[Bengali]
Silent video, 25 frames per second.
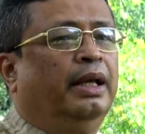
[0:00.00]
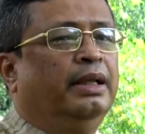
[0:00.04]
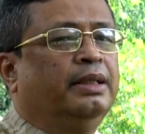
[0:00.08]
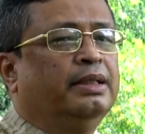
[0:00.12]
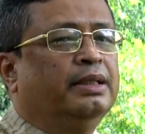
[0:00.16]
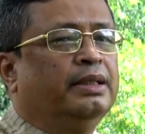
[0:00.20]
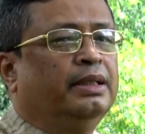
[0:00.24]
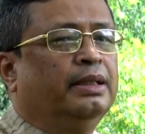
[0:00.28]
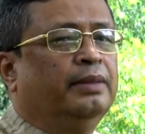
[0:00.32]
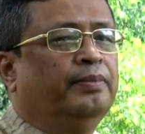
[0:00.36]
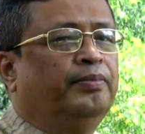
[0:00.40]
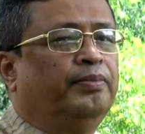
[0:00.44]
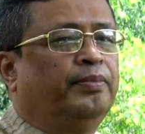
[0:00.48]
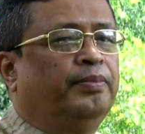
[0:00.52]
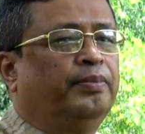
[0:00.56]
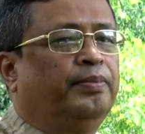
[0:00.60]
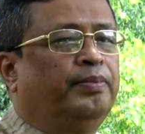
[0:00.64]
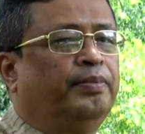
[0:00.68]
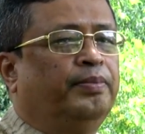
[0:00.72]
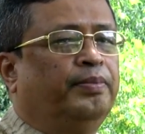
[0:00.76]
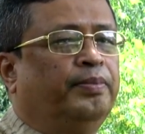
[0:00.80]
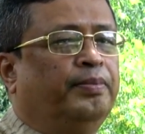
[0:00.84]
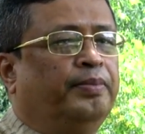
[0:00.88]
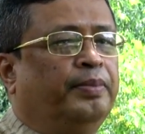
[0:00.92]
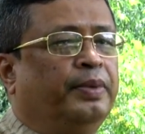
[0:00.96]
এটা
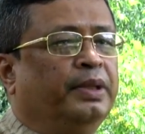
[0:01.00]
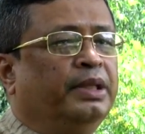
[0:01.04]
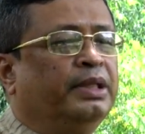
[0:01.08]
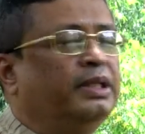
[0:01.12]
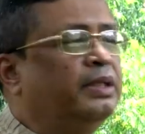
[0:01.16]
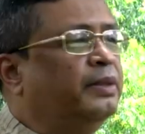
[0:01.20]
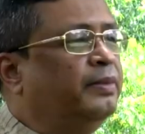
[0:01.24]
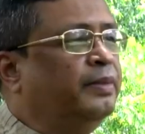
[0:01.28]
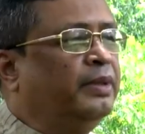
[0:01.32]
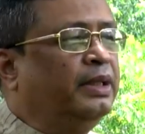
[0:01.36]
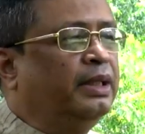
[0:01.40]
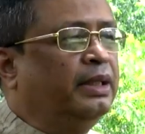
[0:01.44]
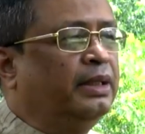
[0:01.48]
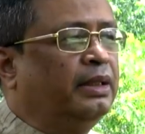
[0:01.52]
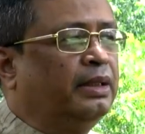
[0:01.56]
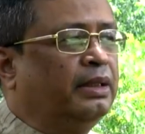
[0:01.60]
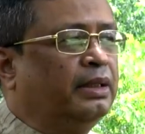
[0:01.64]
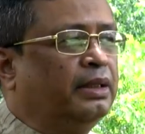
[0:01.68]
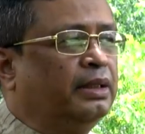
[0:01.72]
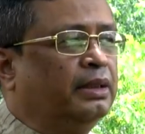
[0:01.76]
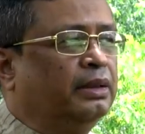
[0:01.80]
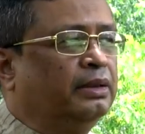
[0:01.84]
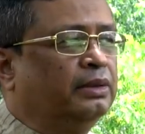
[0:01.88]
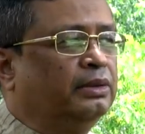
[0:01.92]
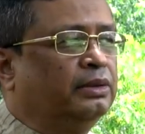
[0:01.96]
পৃথিবীর
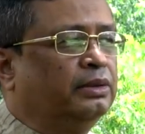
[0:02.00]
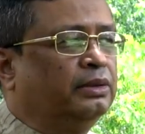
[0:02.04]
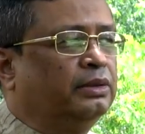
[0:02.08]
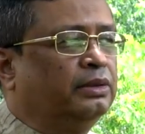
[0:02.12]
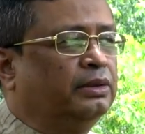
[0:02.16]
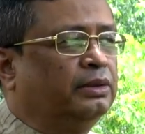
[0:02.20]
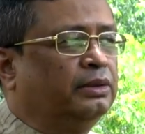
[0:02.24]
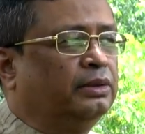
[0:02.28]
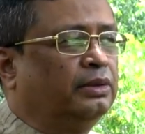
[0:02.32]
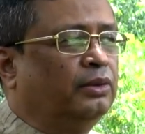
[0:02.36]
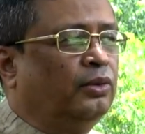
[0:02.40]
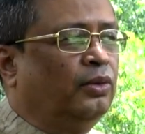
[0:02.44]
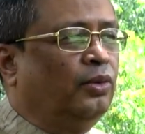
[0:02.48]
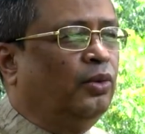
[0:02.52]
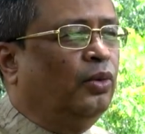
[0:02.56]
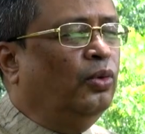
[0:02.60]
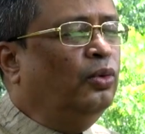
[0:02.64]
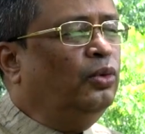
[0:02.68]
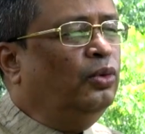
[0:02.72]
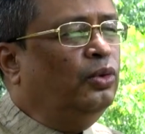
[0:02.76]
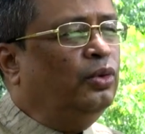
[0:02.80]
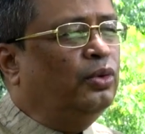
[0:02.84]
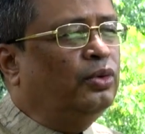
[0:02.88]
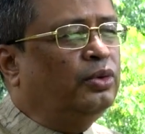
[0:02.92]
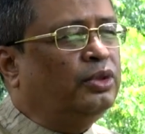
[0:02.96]

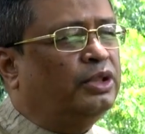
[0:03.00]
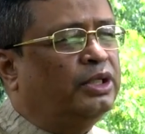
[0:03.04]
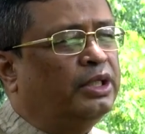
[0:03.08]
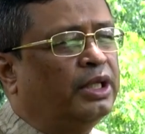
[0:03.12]
অন্য